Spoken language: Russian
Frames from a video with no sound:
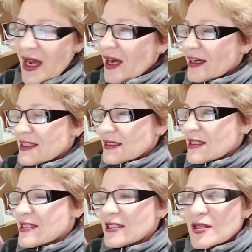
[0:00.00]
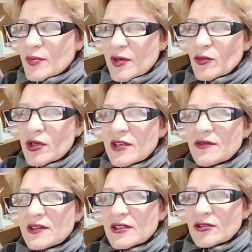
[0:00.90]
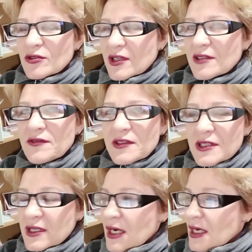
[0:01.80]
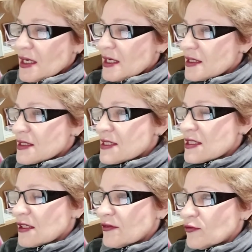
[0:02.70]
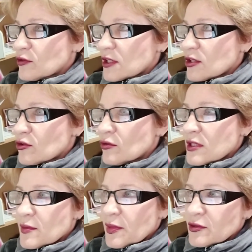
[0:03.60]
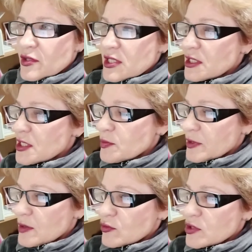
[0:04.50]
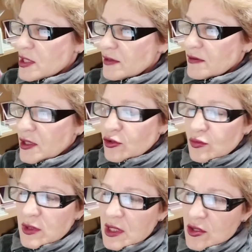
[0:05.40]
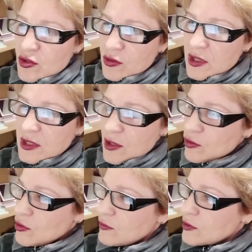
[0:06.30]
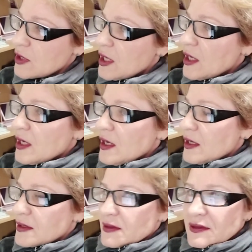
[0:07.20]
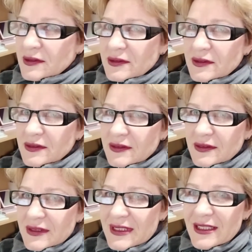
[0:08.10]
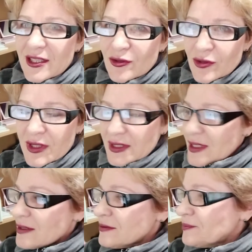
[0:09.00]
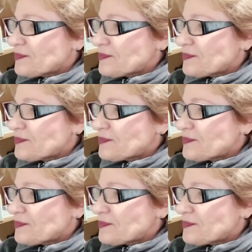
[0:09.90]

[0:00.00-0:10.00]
Хотела сделать прямой эфир, эфир э, с телефона, но не получилось, потому что, говорят, у меня еще не такой вот, э, не такой канал.